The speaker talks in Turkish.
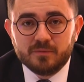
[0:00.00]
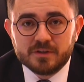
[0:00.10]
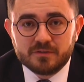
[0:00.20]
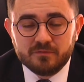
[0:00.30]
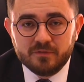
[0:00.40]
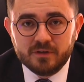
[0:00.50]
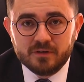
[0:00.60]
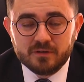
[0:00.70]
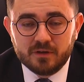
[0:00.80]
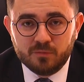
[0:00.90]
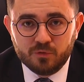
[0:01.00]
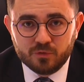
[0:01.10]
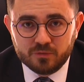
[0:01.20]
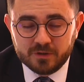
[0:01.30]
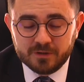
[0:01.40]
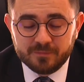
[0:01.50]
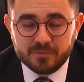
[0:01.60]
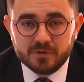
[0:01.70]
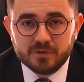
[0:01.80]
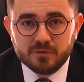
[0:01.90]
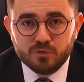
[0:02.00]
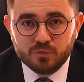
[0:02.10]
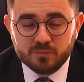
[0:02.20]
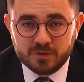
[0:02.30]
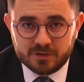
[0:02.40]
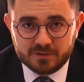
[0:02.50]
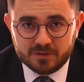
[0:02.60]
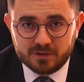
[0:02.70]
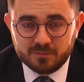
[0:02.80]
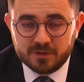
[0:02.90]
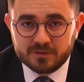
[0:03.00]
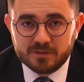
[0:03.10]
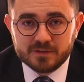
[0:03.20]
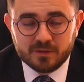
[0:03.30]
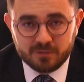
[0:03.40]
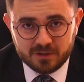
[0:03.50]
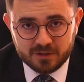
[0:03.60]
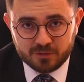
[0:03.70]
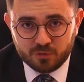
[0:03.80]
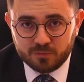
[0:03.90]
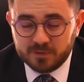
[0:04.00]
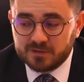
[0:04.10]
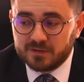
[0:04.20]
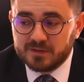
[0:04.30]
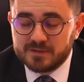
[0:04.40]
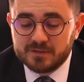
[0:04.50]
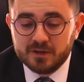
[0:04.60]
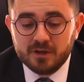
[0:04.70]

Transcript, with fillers: basın ve kamuoyunda e, duyumlar almaktayız, haberler görmekteyiz.